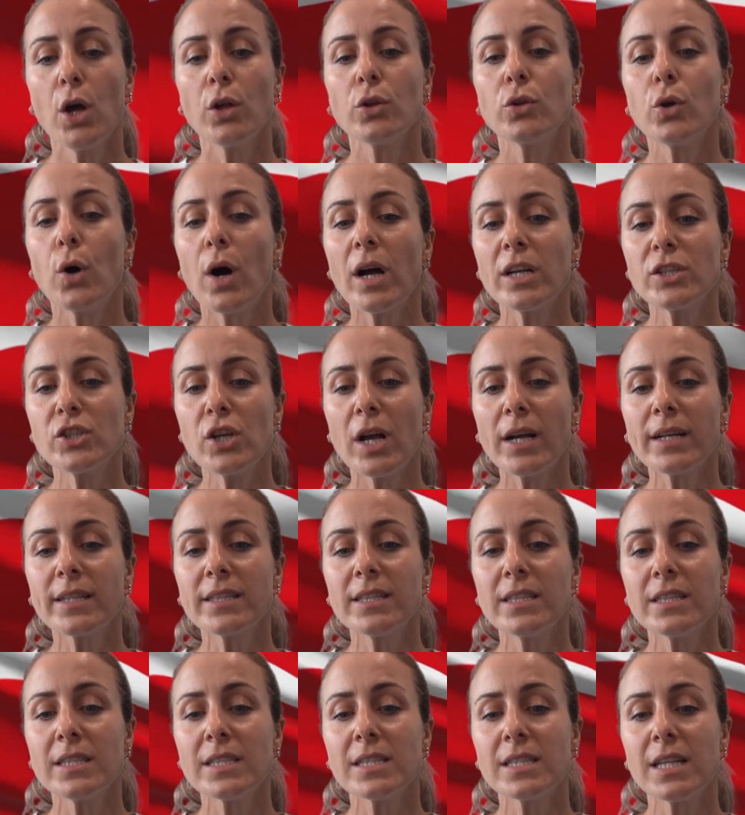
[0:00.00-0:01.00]

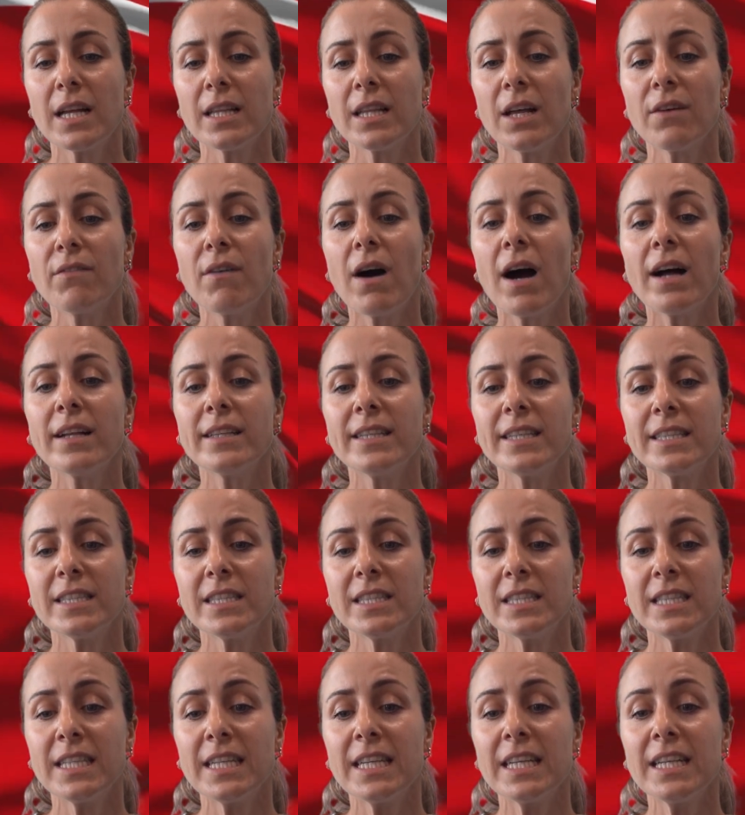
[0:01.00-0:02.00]
Doğacaktır sana vaat
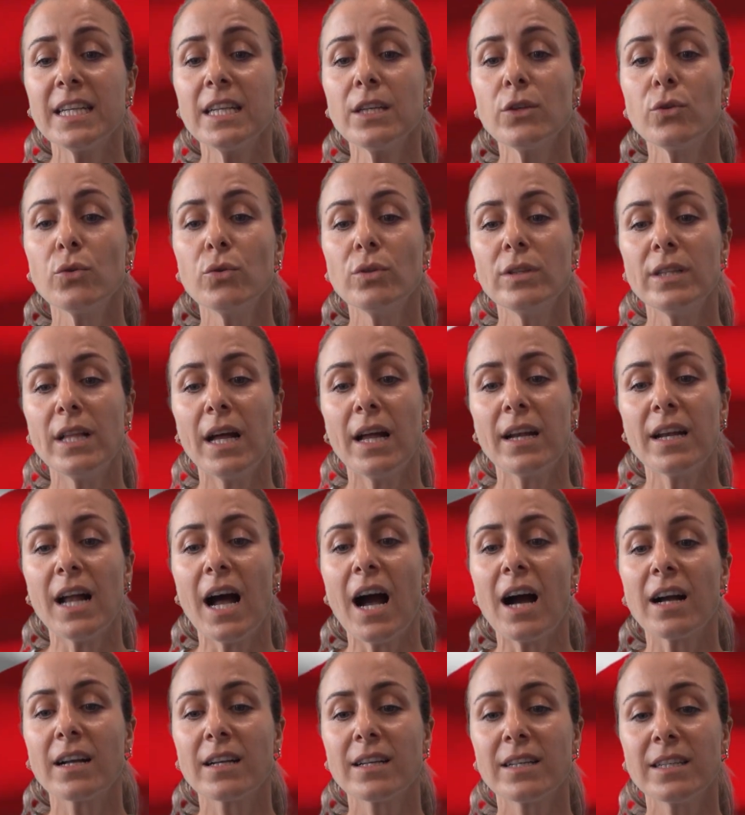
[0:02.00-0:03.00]
ettiği günler
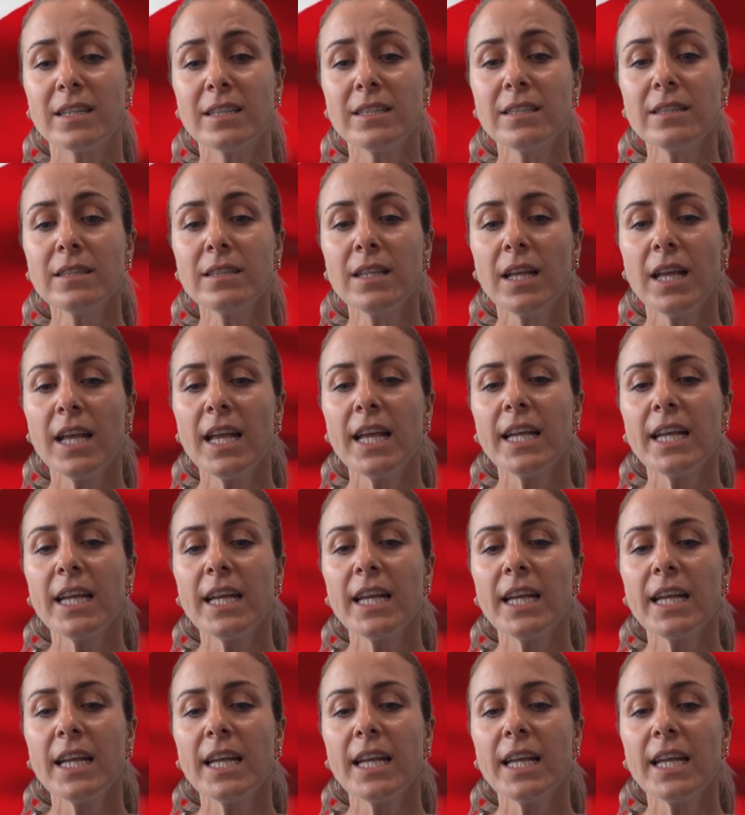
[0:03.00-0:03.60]
hakkın.